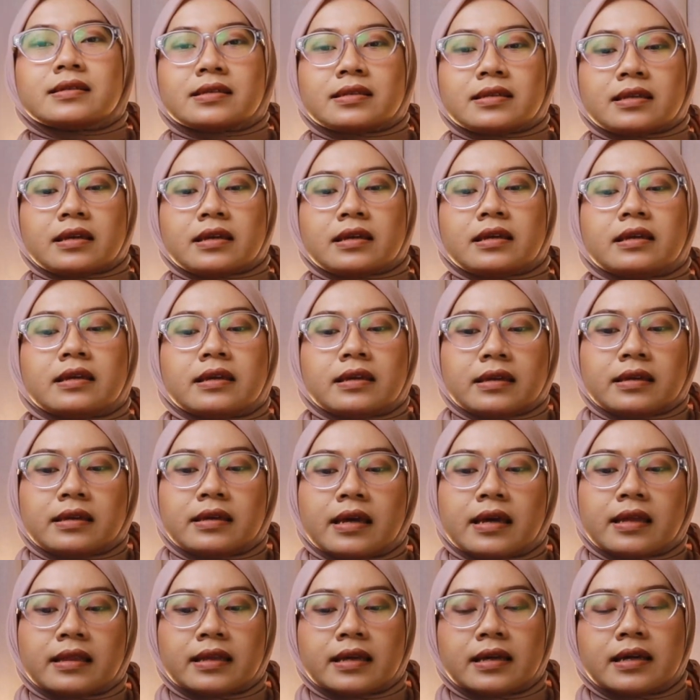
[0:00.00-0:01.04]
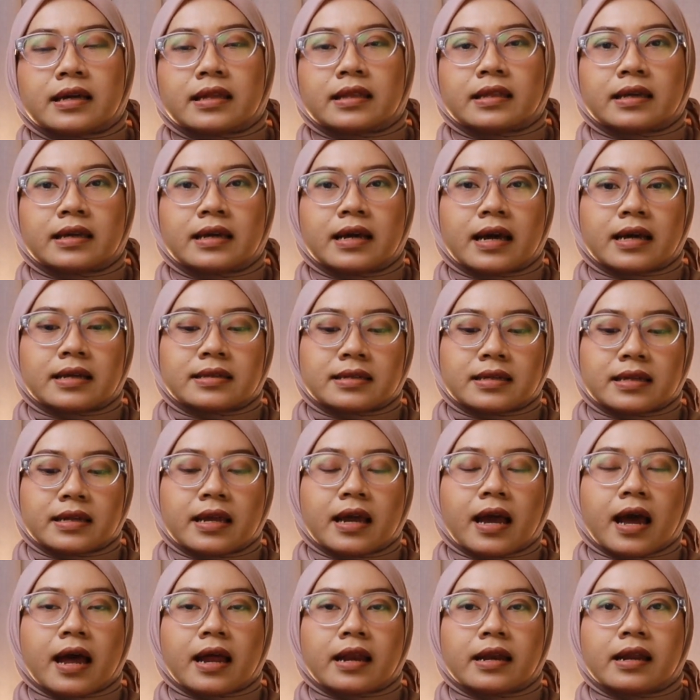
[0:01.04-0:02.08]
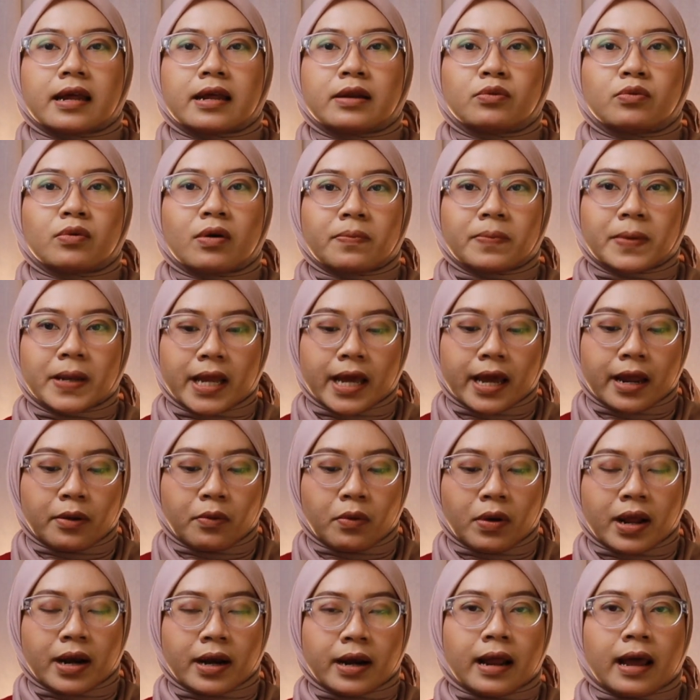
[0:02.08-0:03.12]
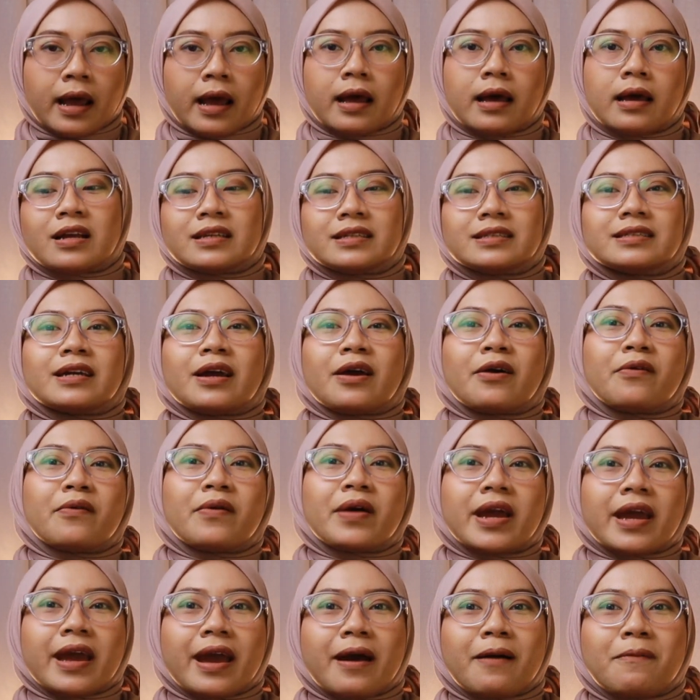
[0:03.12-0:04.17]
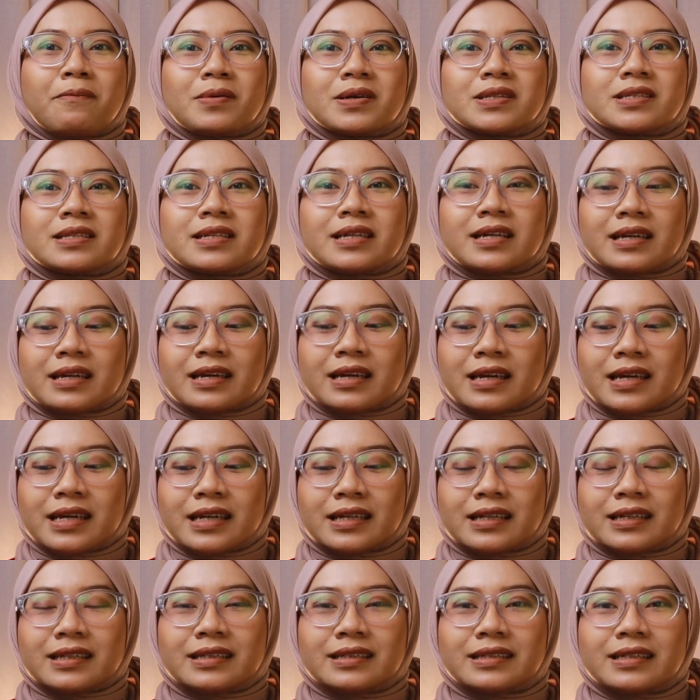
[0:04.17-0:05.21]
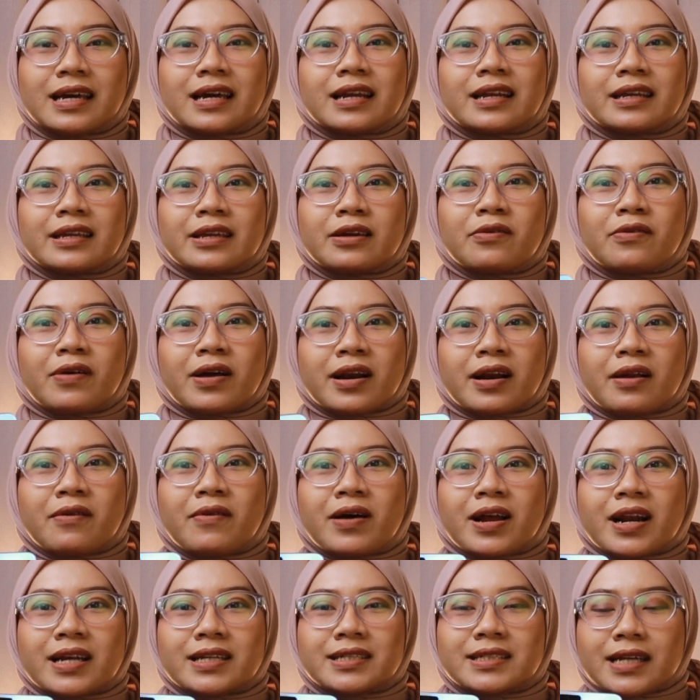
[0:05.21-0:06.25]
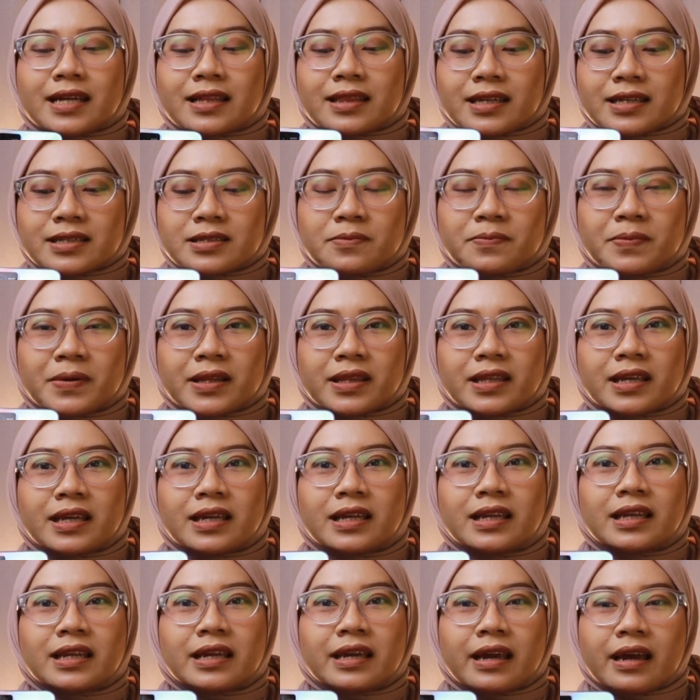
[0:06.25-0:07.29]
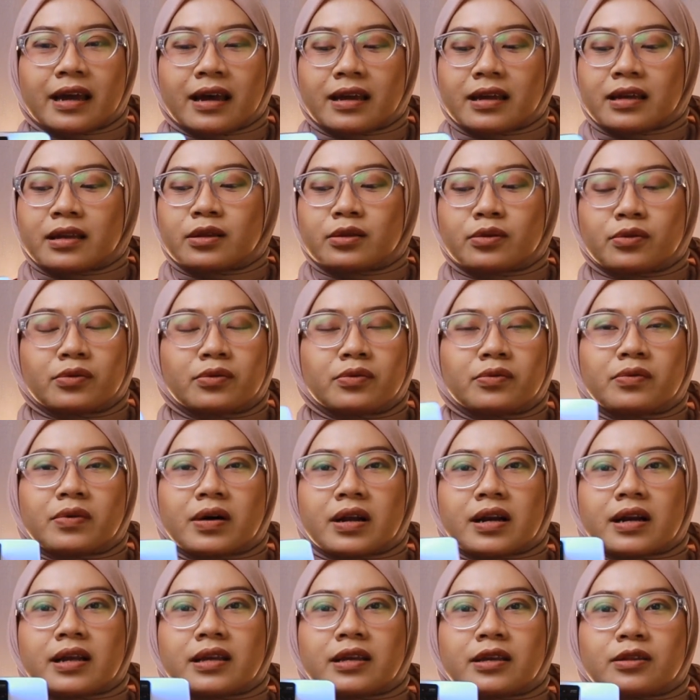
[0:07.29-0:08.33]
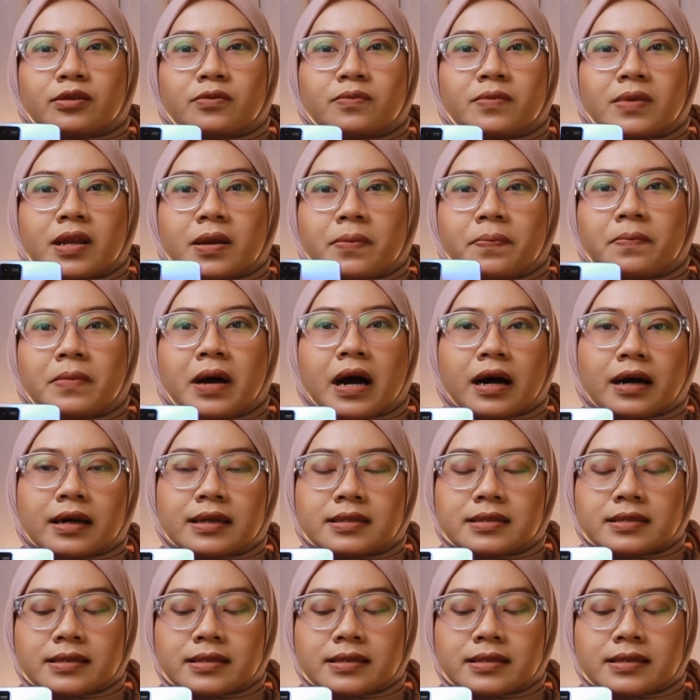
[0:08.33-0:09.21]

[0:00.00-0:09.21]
si Y33s ini ada dua pilihan warna. Cewek ya pasti nyarinya warna-warna cantik seperti ini ya. Ini tuh warnanya tuh mirip banget